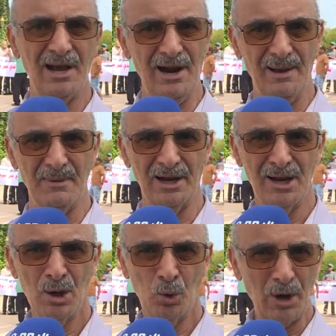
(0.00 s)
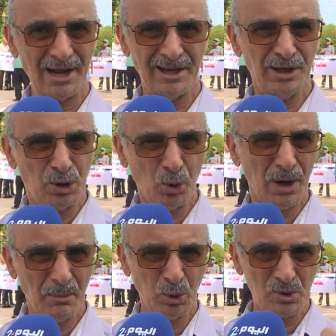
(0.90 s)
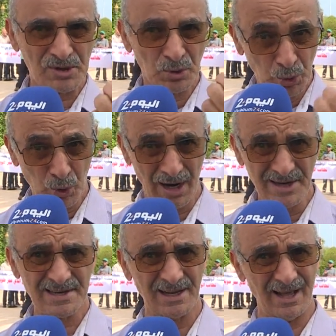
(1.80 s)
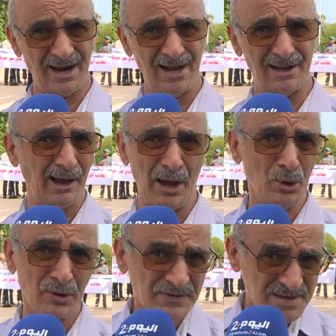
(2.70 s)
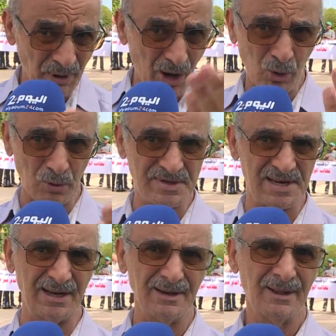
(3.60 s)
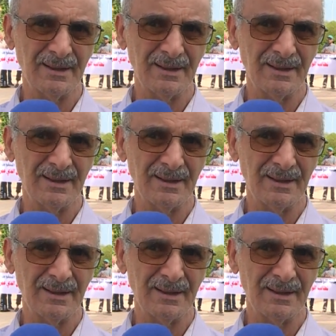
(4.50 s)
العمل ولكن الدولة منذ أن صدر هذا القانون في 57